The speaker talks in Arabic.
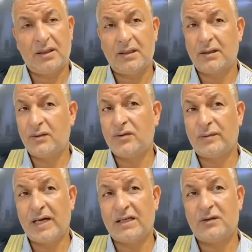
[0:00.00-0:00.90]
قال الله
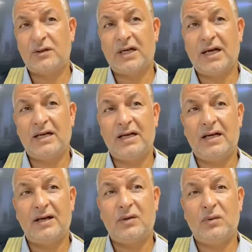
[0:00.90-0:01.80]
سبحانه
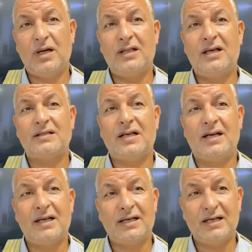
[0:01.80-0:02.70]
وتعالى واذا
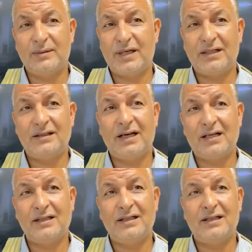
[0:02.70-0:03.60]
سالك عبادي
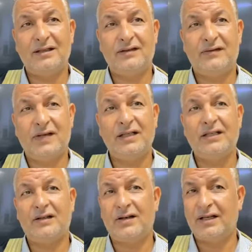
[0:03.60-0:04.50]
عني
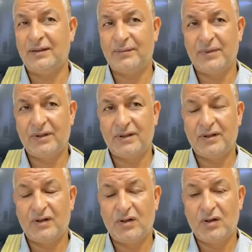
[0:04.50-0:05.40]
فاني قريب
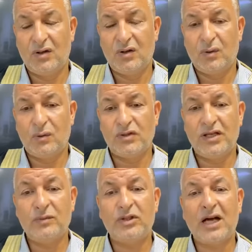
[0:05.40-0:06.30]

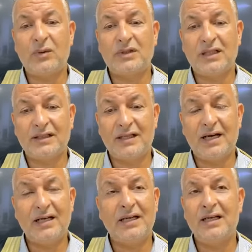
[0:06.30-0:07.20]
اجيب دعوه
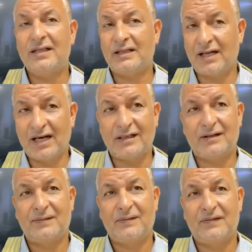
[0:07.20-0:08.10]
الداعي اذا دعان
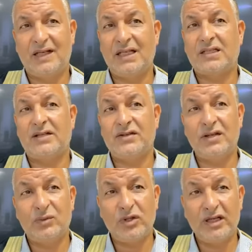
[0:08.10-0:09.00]

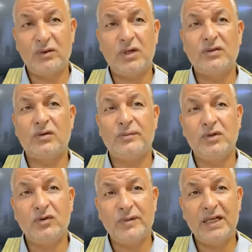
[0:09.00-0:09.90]
فليستجيبوا لي
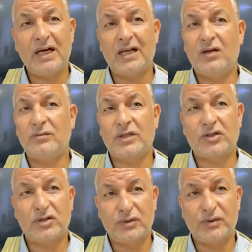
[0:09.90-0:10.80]
وليؤمنوا بي لعلهم
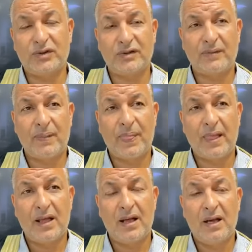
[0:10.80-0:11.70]
يرشدون
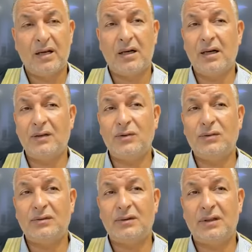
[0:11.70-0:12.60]

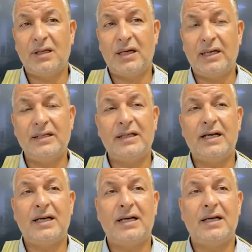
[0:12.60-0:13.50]
قالوا
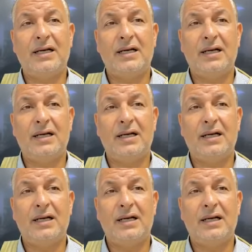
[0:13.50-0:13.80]
ان